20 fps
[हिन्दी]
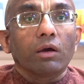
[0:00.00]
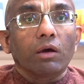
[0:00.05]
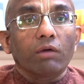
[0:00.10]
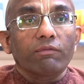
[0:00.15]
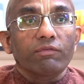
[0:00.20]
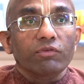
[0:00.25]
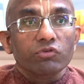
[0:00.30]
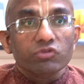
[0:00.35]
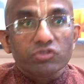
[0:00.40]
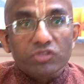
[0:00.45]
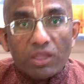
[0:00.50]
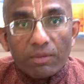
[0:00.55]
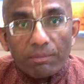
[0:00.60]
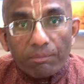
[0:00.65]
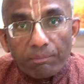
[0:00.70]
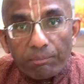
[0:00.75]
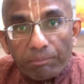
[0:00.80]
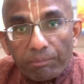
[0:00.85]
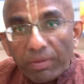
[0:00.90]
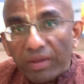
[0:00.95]
और फिर उसके
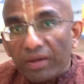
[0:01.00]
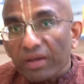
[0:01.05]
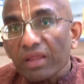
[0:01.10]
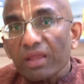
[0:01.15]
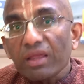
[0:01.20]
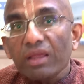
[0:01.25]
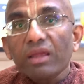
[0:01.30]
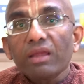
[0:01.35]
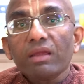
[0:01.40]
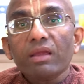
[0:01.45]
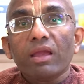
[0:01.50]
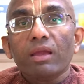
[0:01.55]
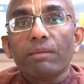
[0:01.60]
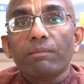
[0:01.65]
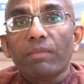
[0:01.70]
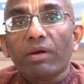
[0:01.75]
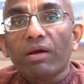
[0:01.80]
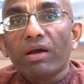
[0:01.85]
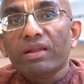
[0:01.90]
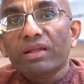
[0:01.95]
परे
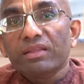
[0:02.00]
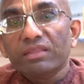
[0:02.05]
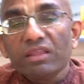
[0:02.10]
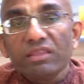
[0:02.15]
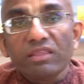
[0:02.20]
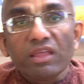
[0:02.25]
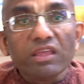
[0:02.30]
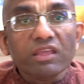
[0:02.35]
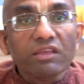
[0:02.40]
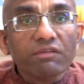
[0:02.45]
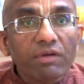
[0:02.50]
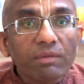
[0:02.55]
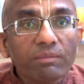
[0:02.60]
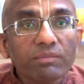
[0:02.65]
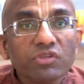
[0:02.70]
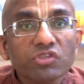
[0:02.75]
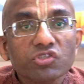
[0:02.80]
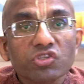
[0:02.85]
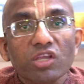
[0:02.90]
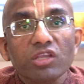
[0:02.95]
भगवान कहते हैं दैवम
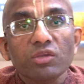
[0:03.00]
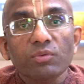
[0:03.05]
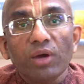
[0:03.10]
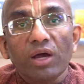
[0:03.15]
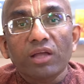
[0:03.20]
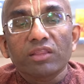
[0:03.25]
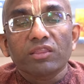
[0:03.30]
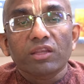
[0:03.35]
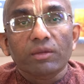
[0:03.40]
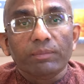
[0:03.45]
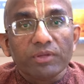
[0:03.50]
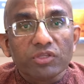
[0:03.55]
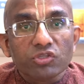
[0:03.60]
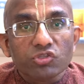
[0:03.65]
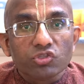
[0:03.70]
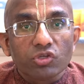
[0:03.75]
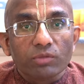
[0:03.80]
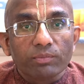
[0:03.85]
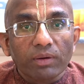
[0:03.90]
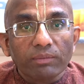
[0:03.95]
चैवात्र
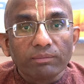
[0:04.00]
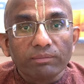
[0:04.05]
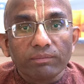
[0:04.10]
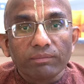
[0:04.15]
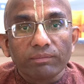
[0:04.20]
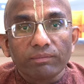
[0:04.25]
पंचमम